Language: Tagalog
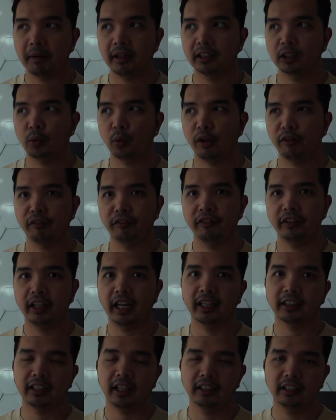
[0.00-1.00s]
pang 12
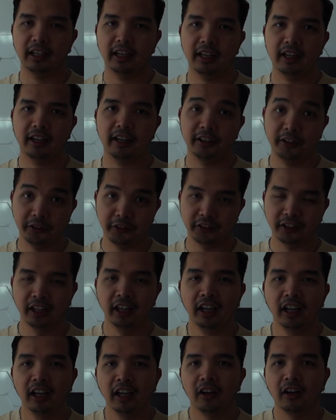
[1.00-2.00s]
yata nila ngayon.
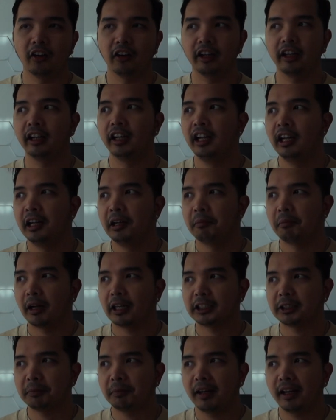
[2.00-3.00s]
Okay,
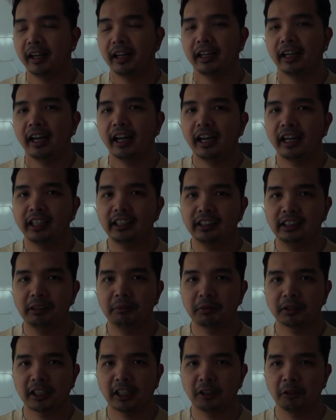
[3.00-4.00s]
para sa mga uh,
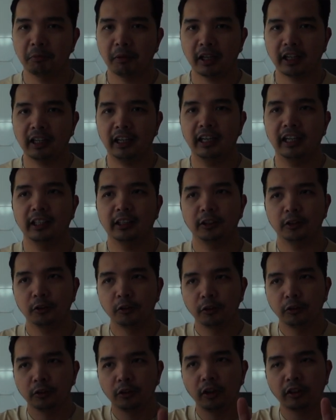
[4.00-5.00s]
hindi masyado makarelate,
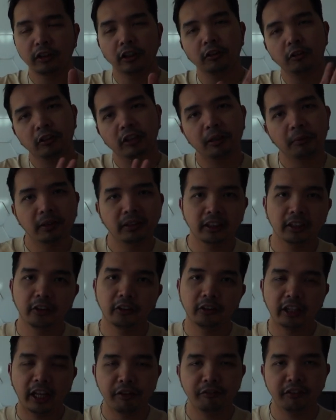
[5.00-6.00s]
yung Dota tournament na
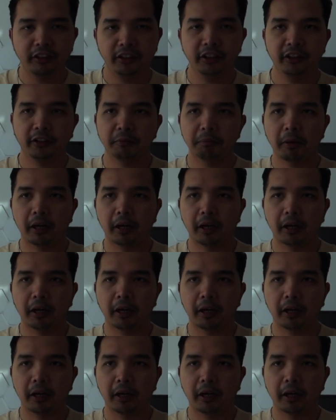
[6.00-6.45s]
yon every year,